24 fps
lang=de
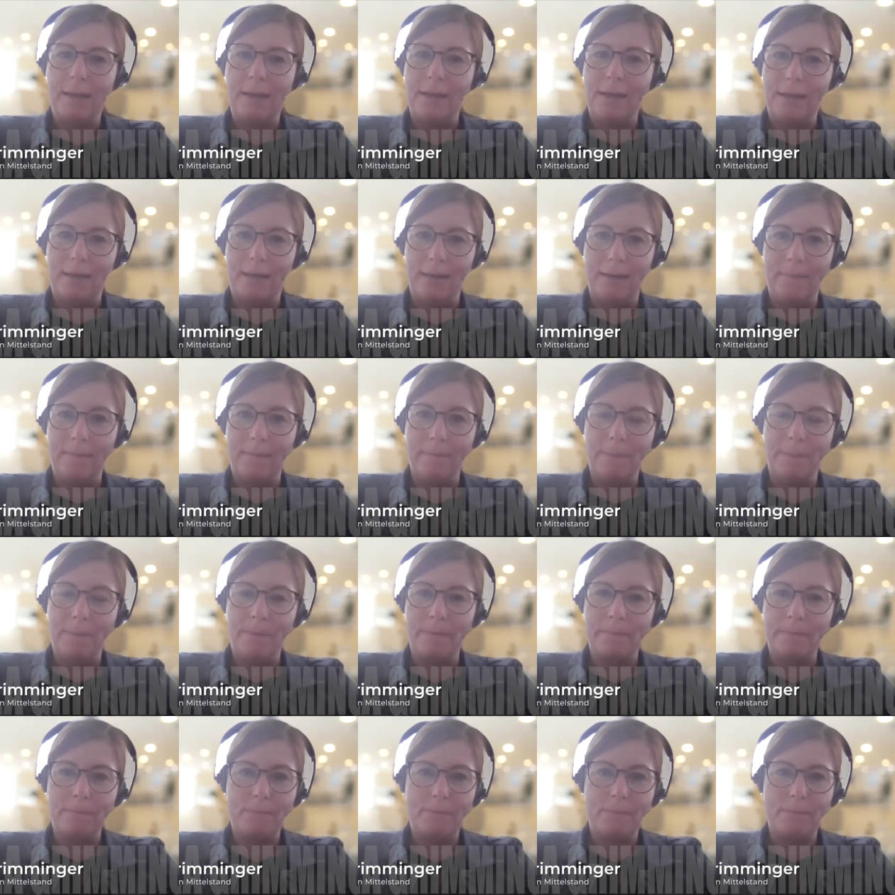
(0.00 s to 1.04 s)

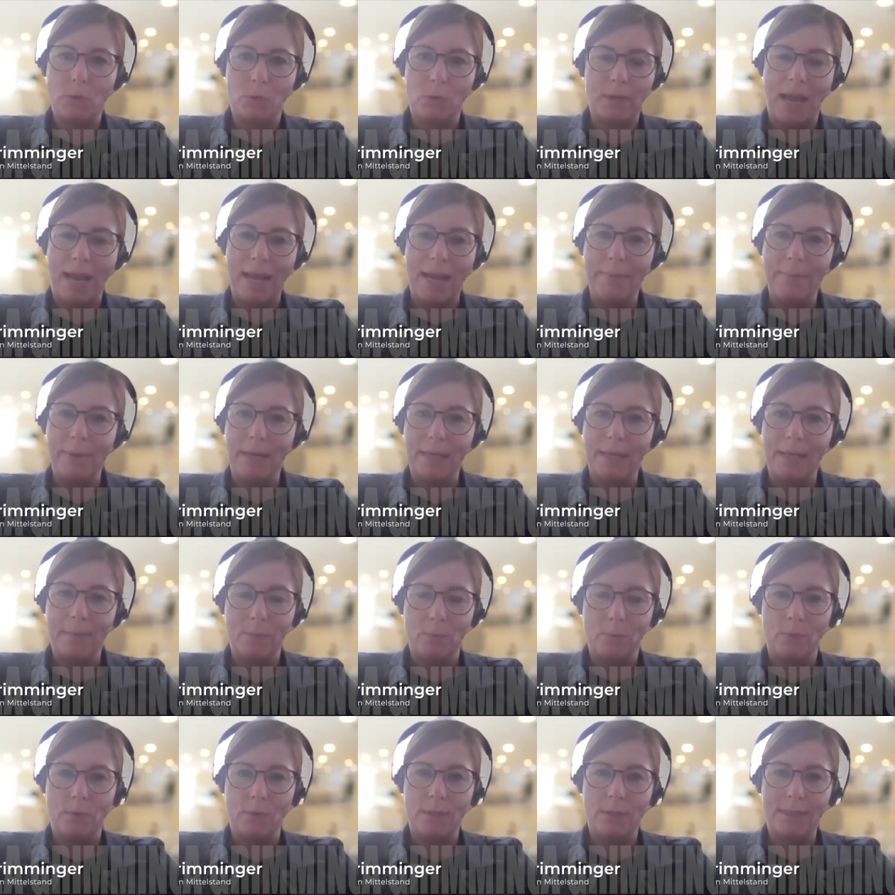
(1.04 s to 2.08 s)
ähm, zu deinem
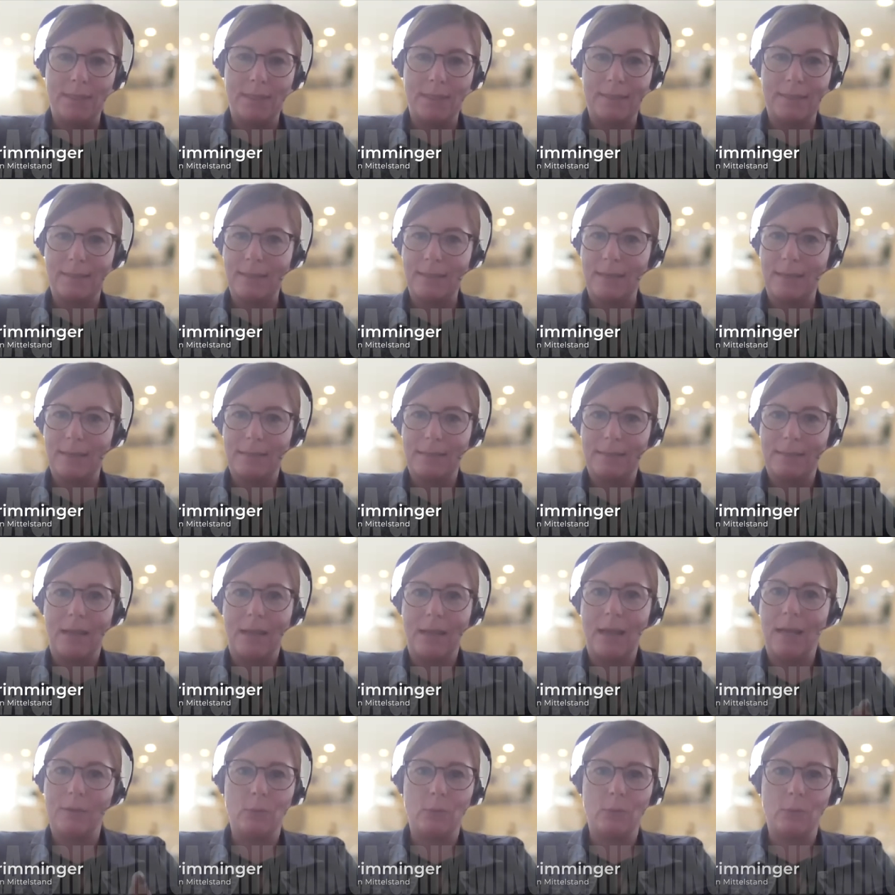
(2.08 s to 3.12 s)
Angebot, dass du sagst,
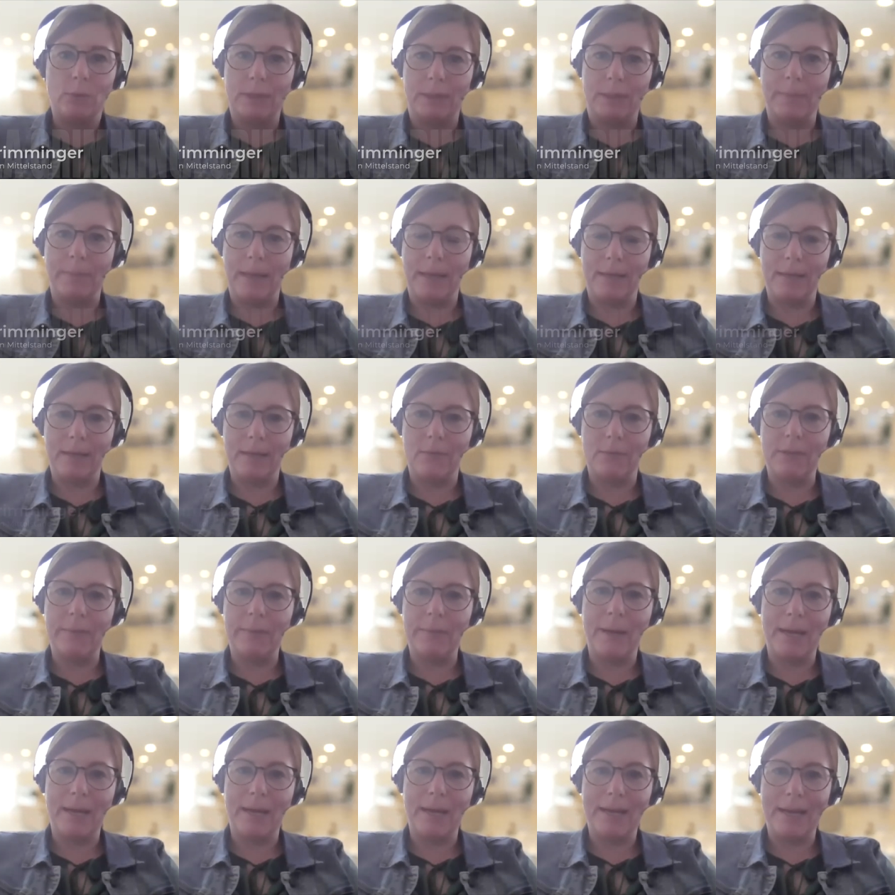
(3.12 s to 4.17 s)
ja gut, ich meine, auf den
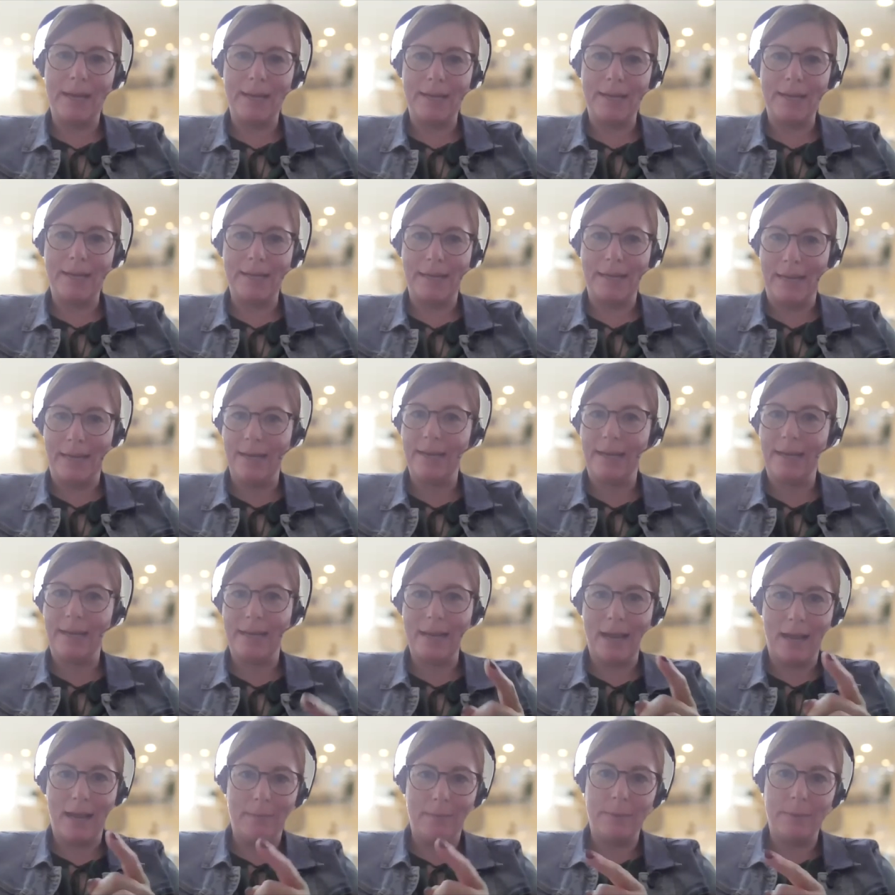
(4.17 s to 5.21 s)
Himalaya kann jeder gehen,
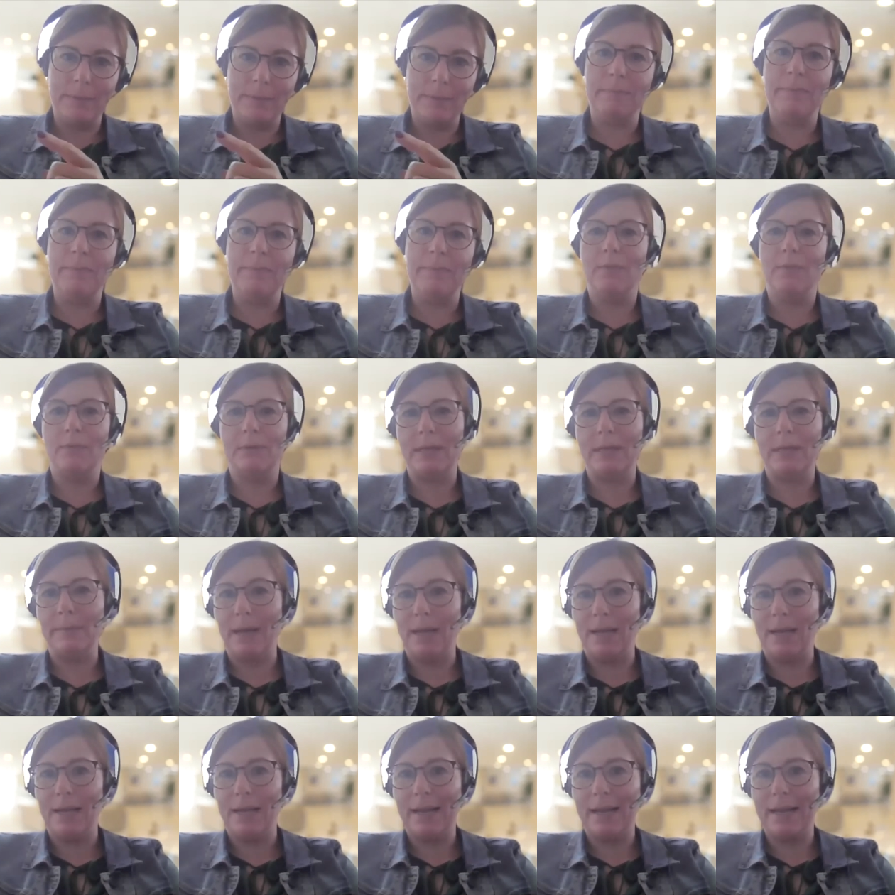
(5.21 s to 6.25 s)
aber mit mir auf den
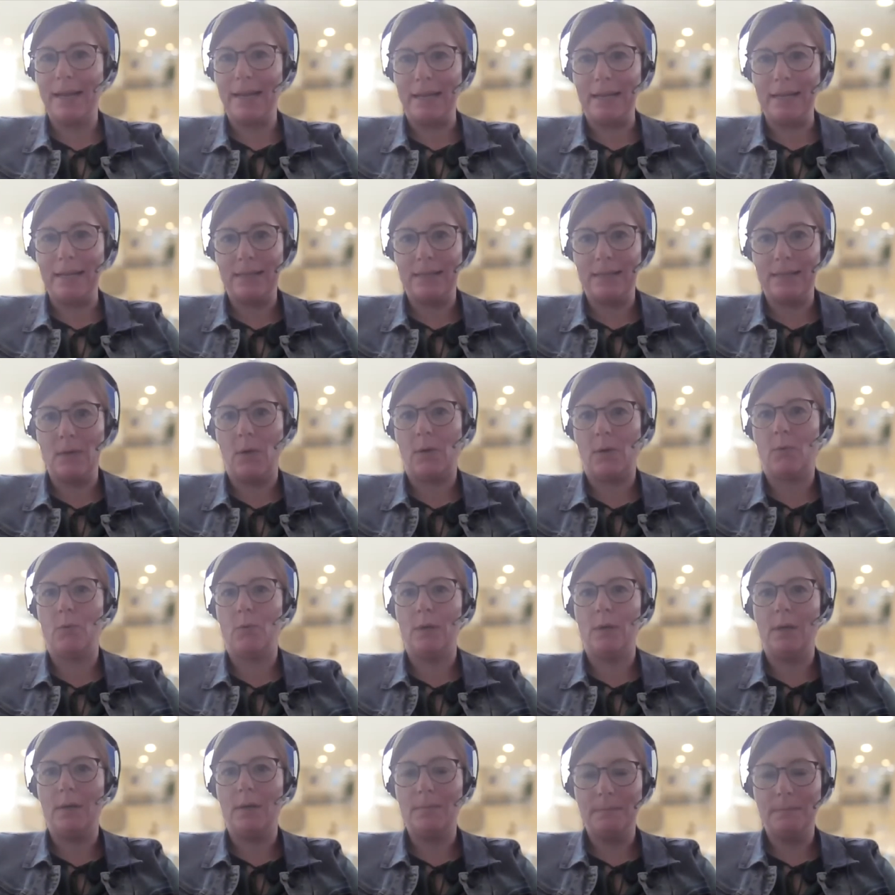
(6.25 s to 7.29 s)
Himalaya gehen ist noch
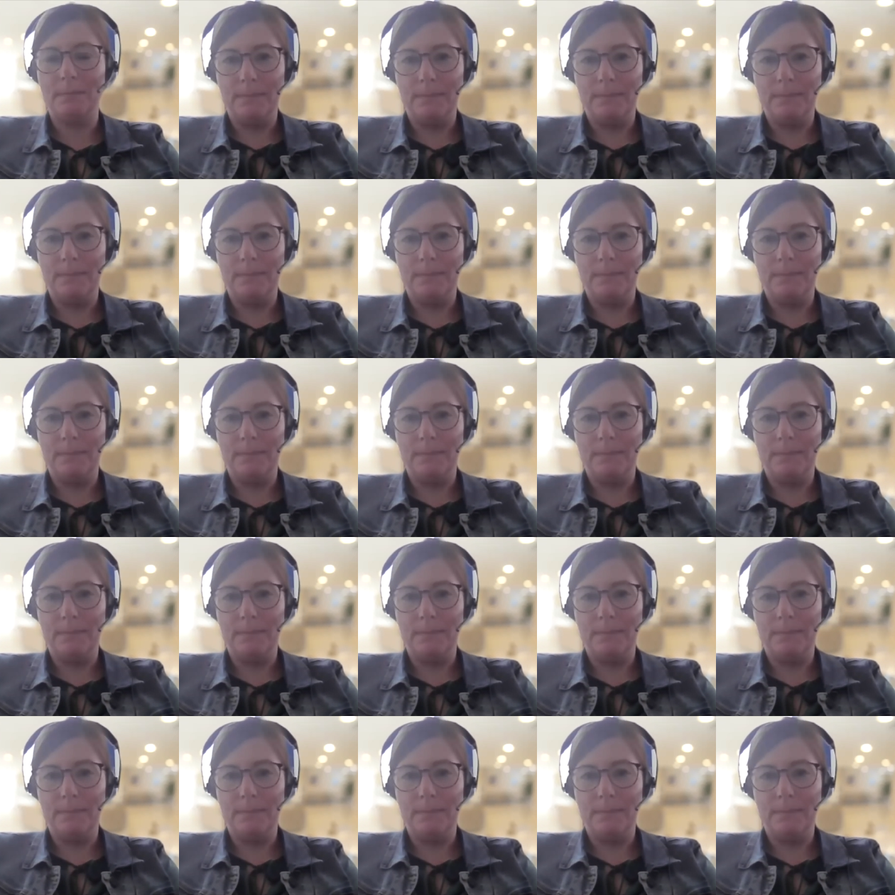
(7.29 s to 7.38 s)
cooler